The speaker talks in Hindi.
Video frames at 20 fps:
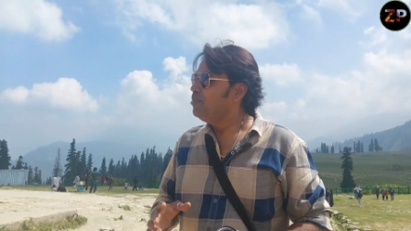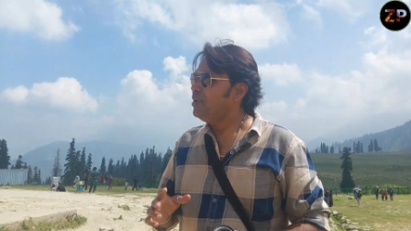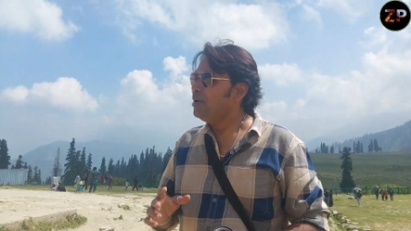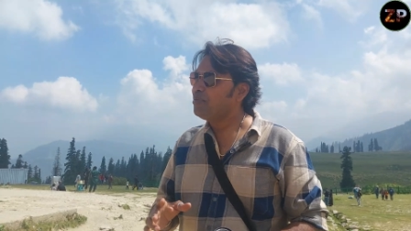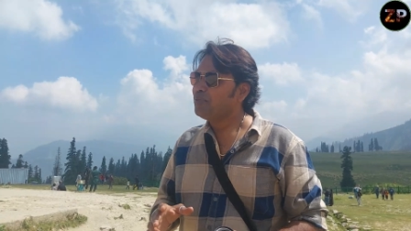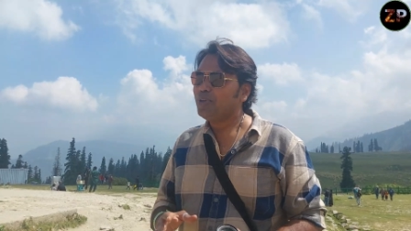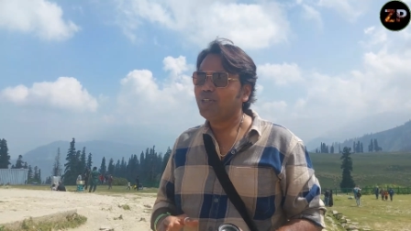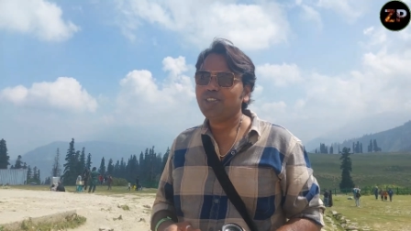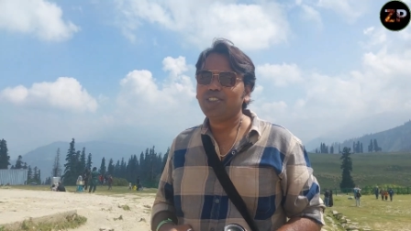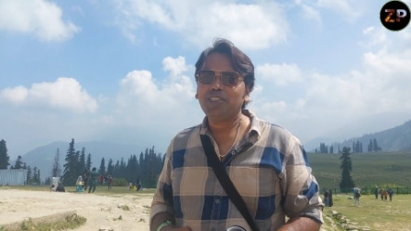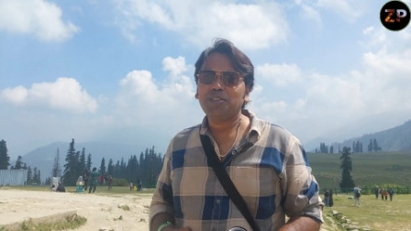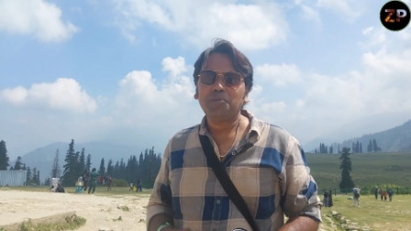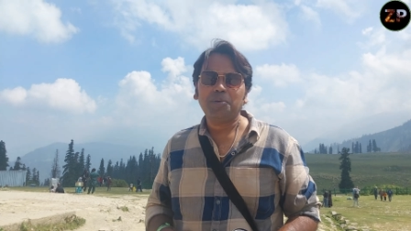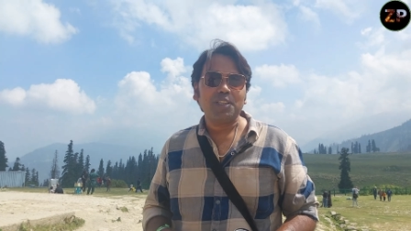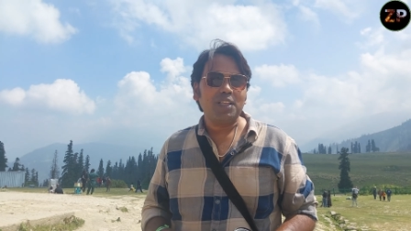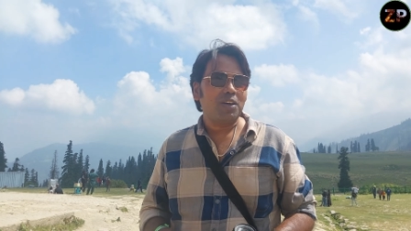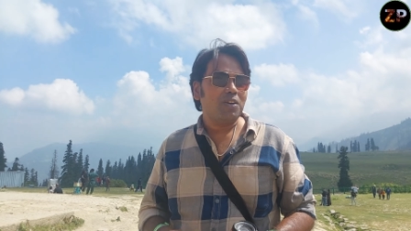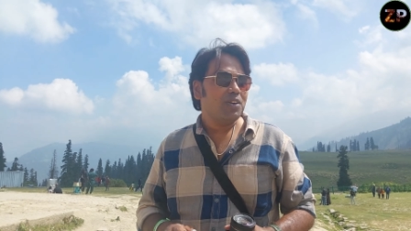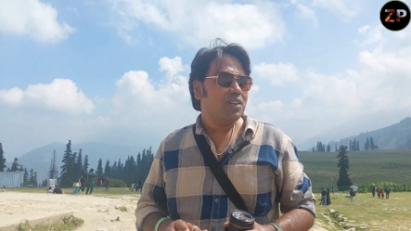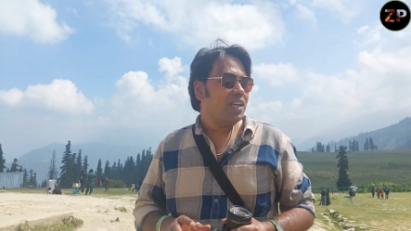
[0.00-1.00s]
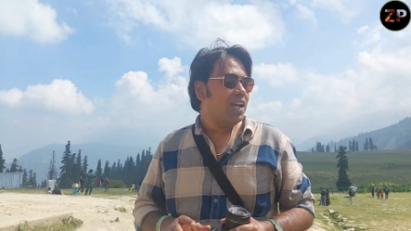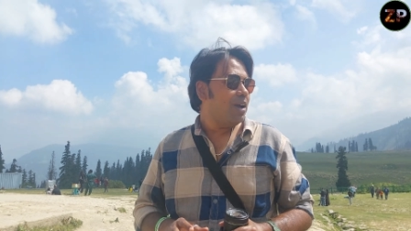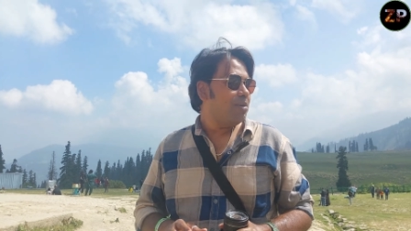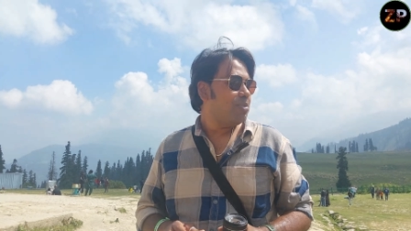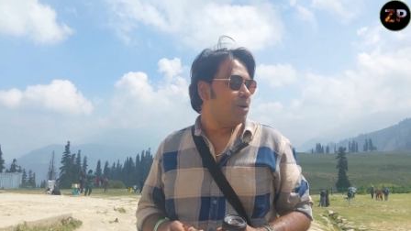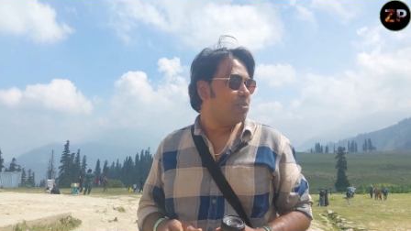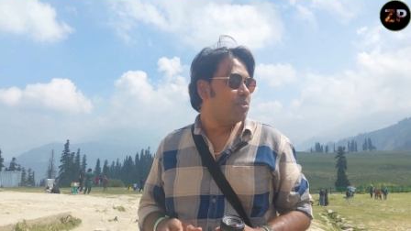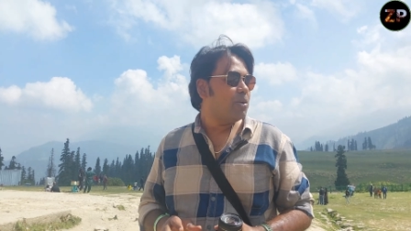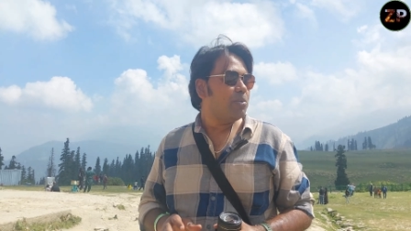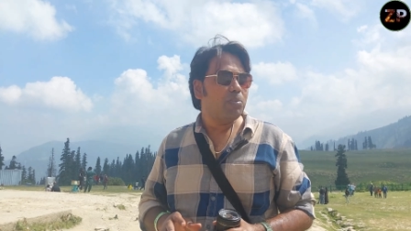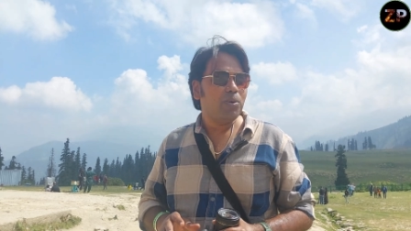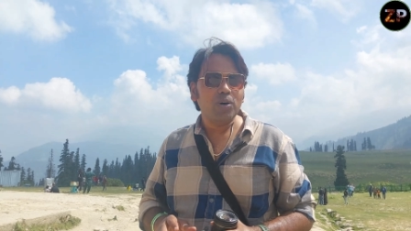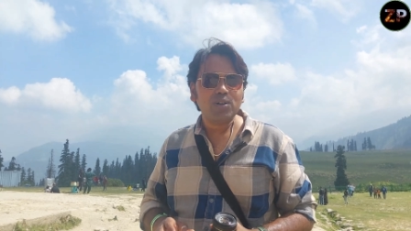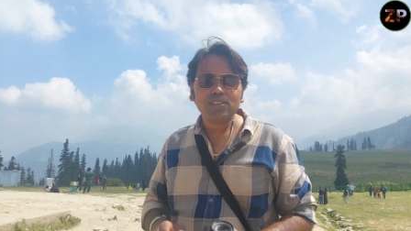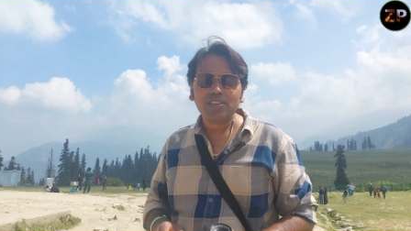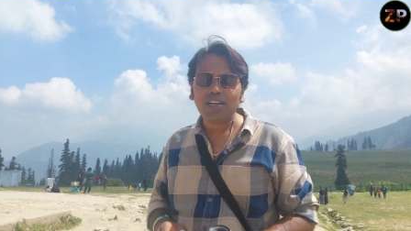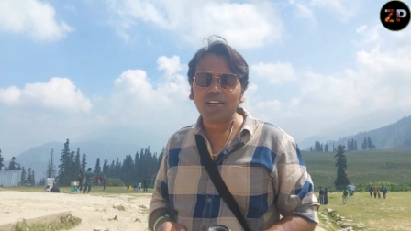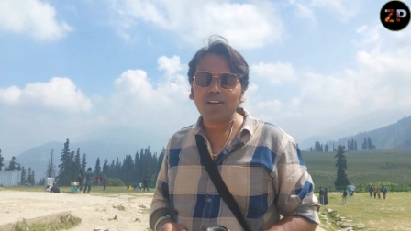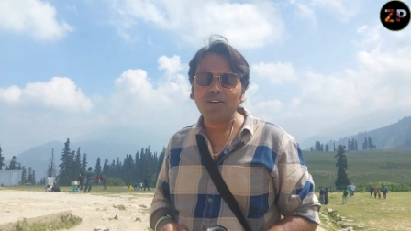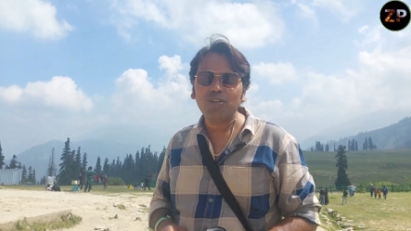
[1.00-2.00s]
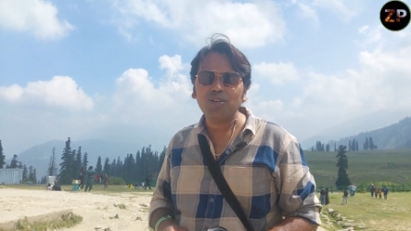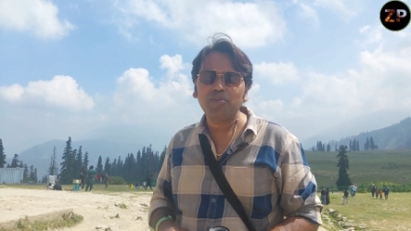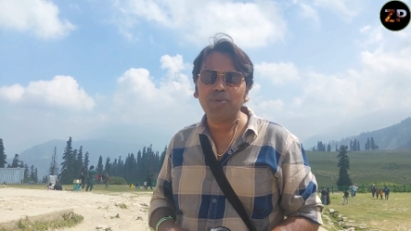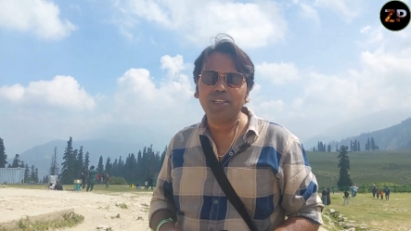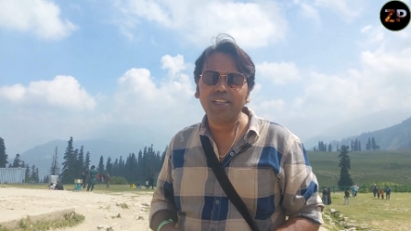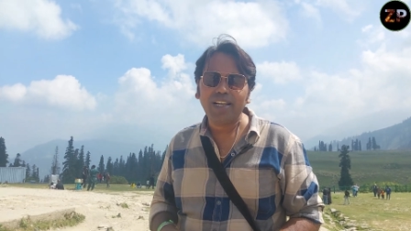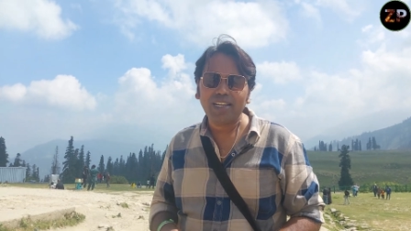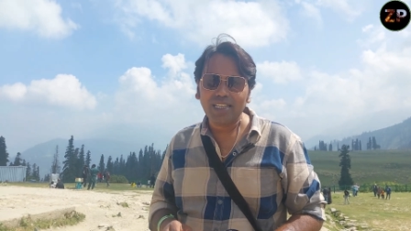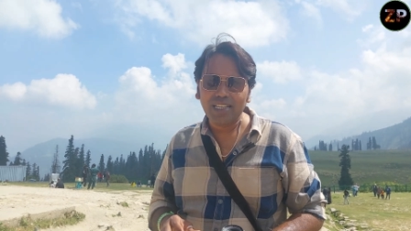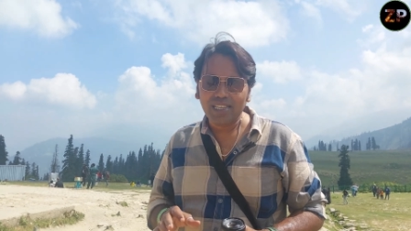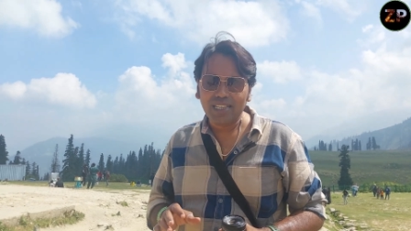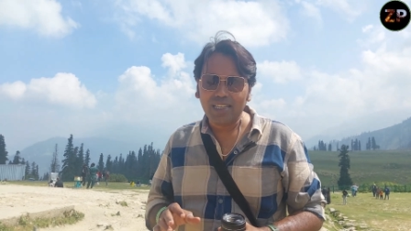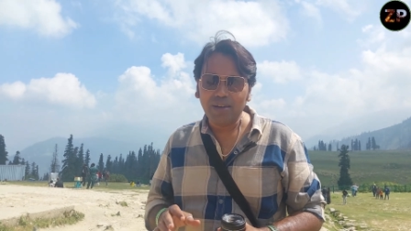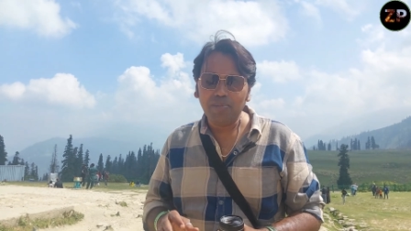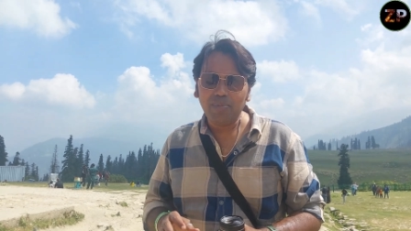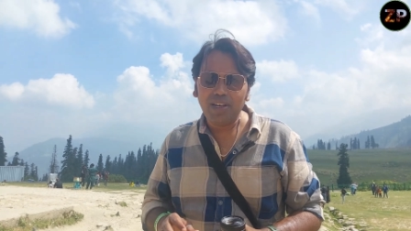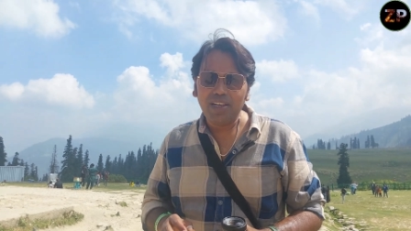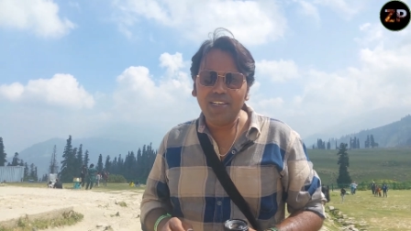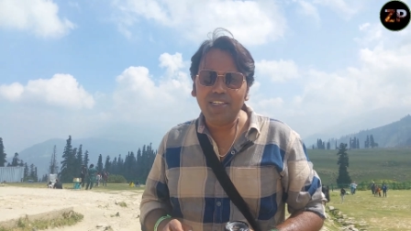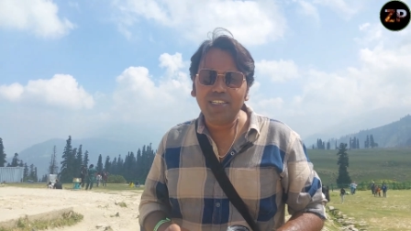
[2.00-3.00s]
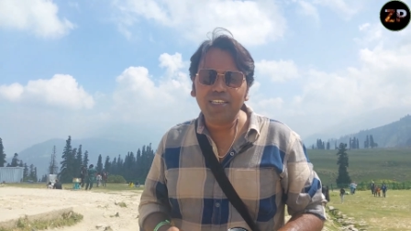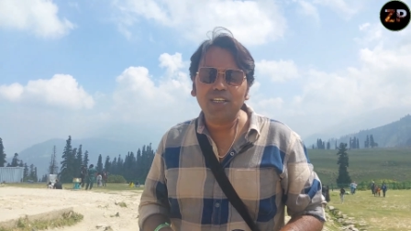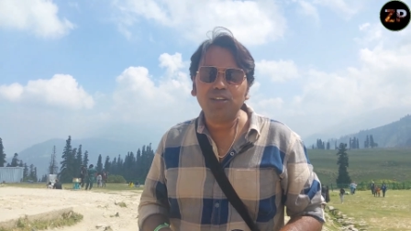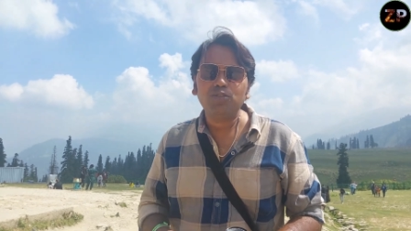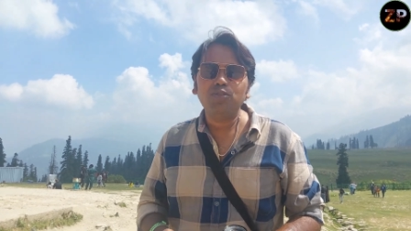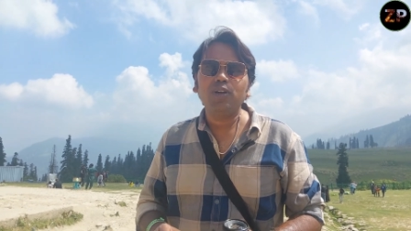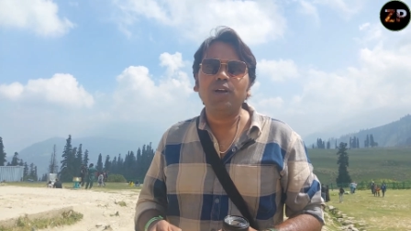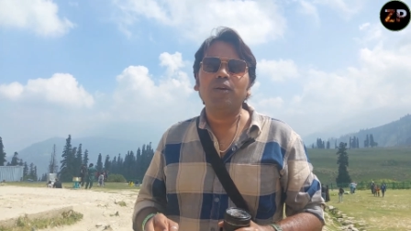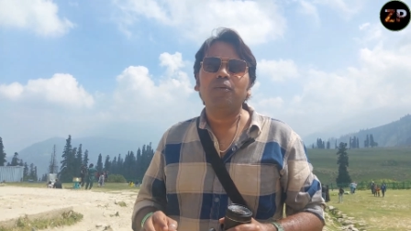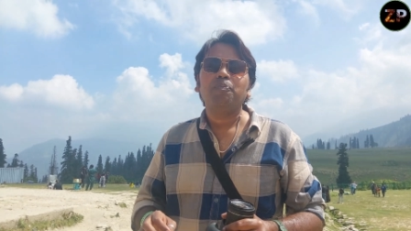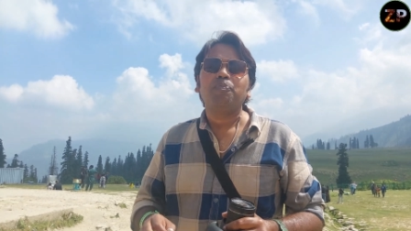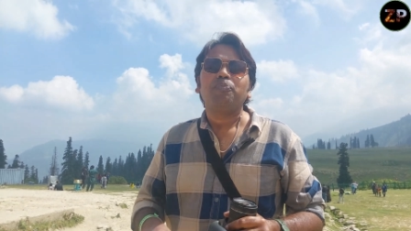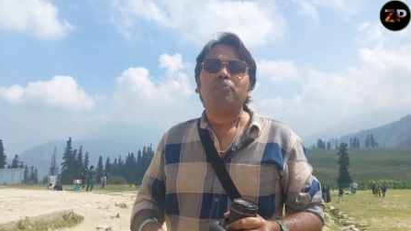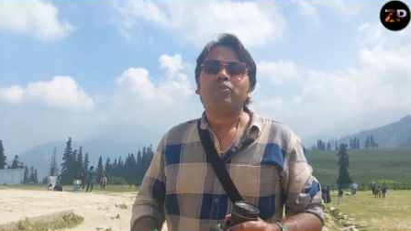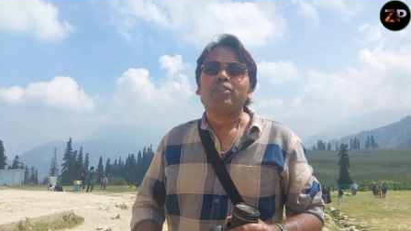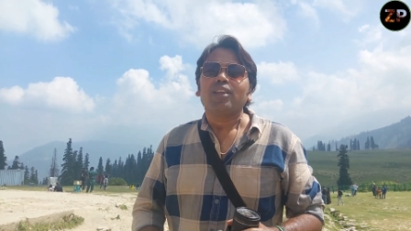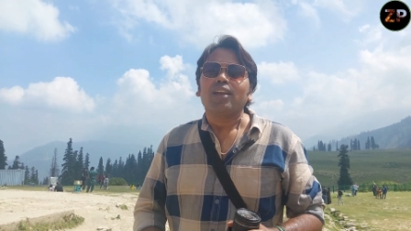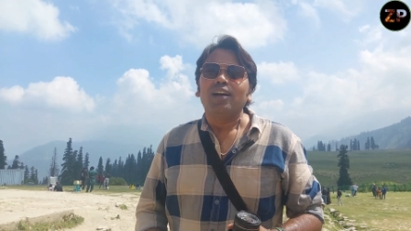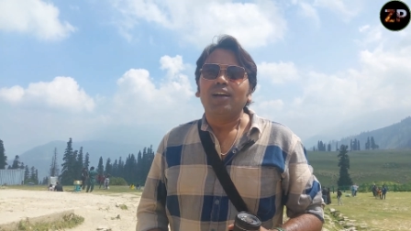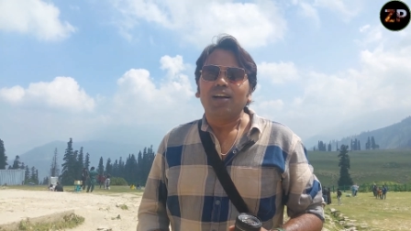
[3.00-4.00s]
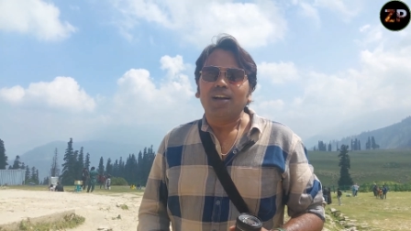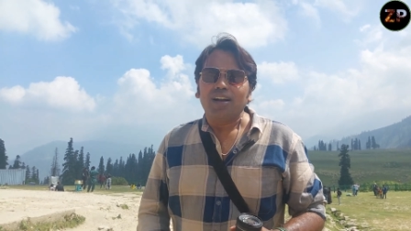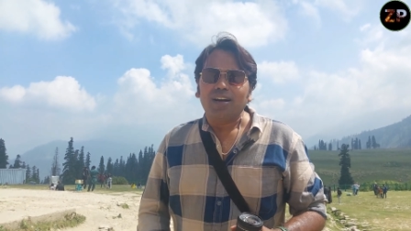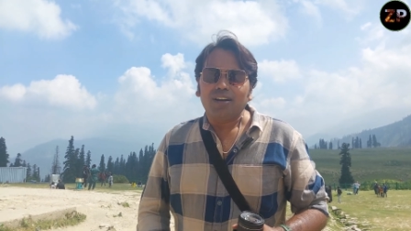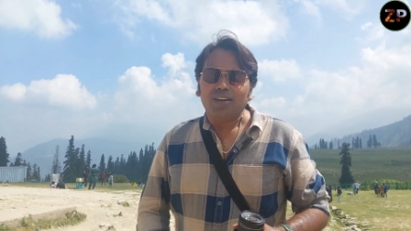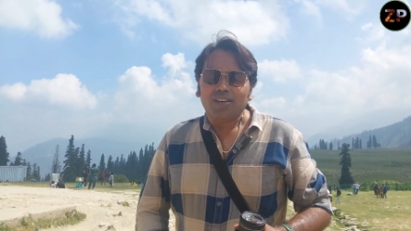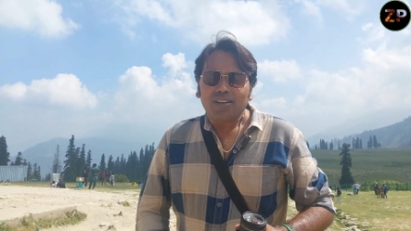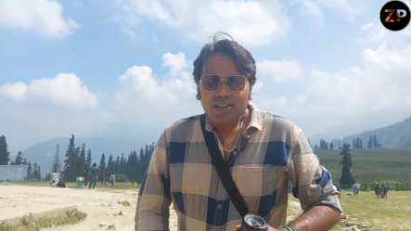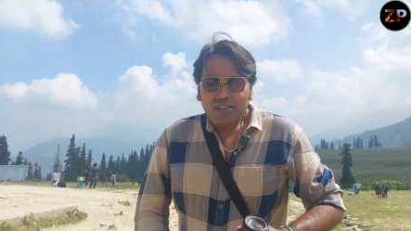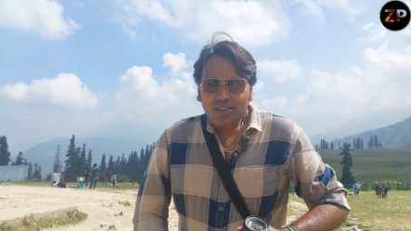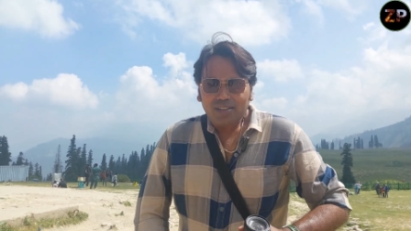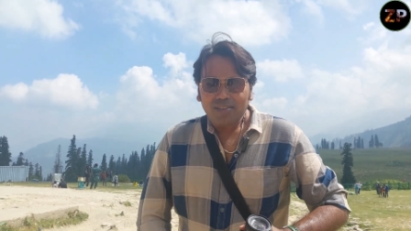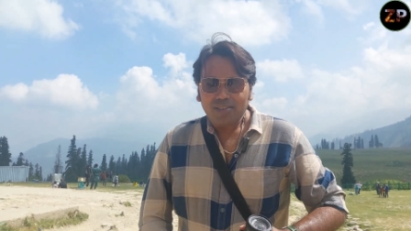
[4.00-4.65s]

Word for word: मैं आपको एक चीज़ बता रहा हूँ यहाँ पे आपको बहुत सारे लोग मिल जाएंगे गिम्बल लिए हुए और